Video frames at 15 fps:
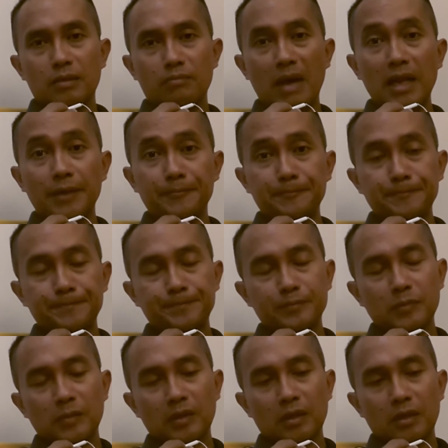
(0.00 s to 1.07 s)
malam.
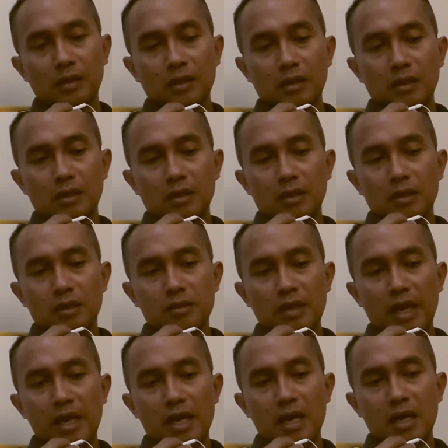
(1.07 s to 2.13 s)

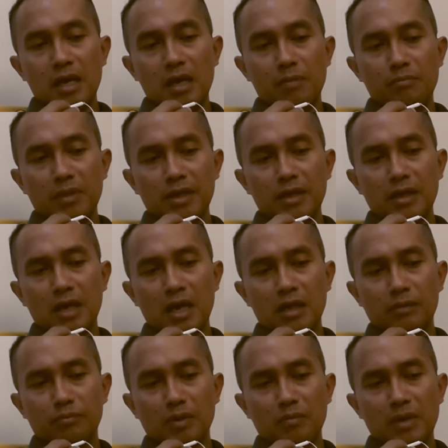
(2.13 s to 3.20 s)
Saya
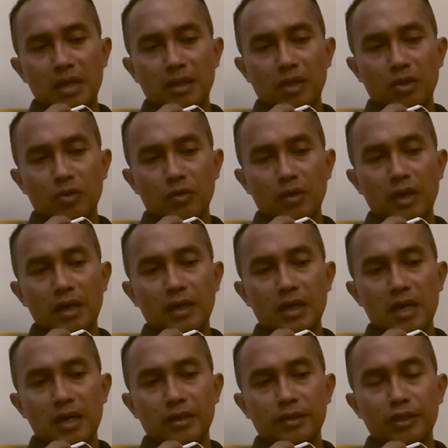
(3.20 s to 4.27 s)
melihat memantau
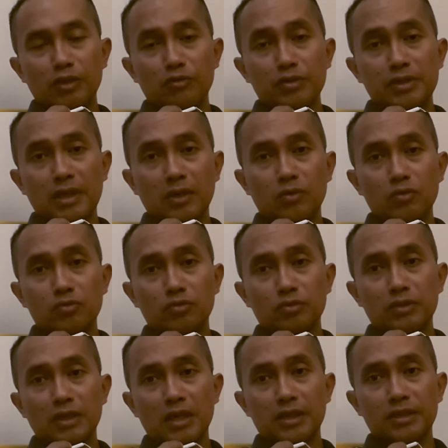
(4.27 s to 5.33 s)
keadaan di Indonesia
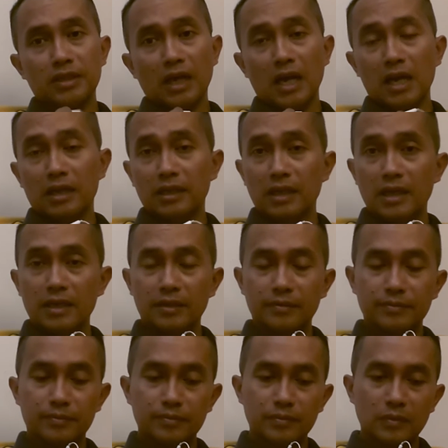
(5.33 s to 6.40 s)
khususnya di Jakarta.
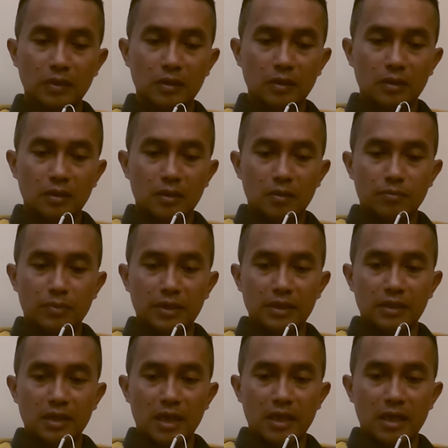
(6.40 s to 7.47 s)

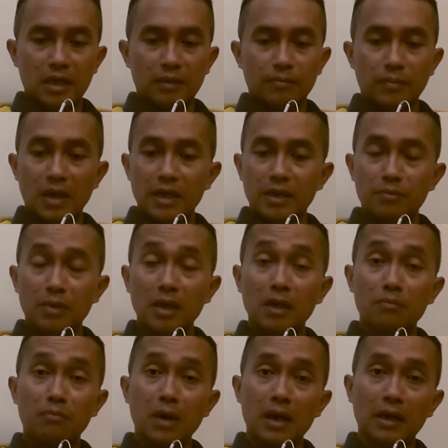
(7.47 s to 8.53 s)
Berita yang paling
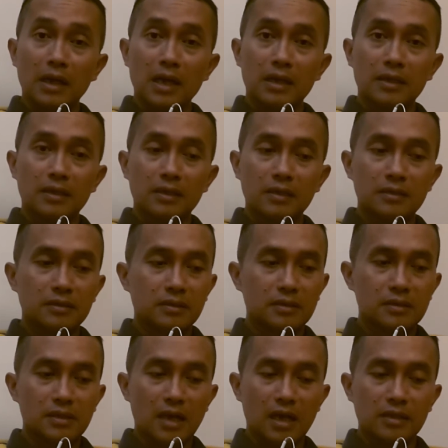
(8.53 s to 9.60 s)
menggemparkan
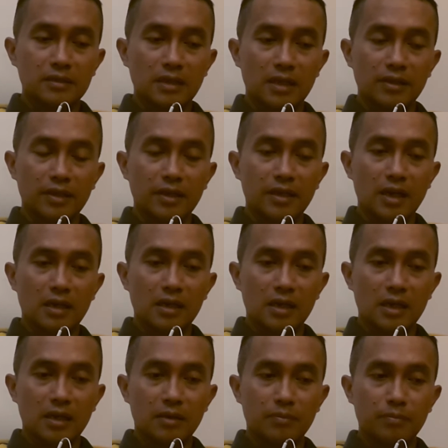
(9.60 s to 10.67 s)
saat-saat ini
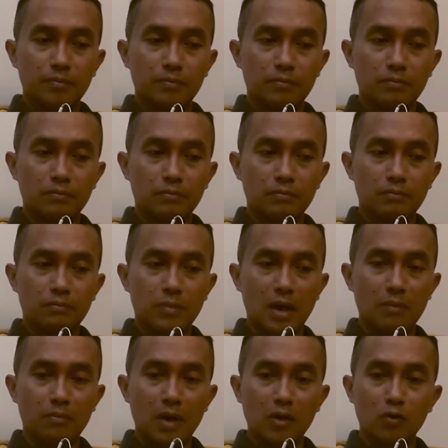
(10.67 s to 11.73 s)
adalah
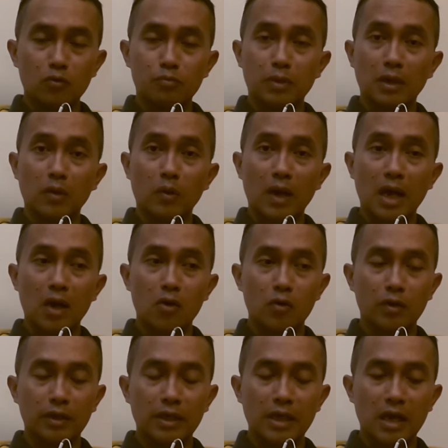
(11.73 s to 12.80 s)
Bapak Gubernur
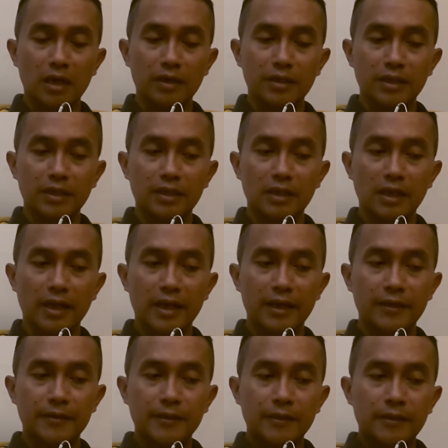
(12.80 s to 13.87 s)
Ahok yang dinilai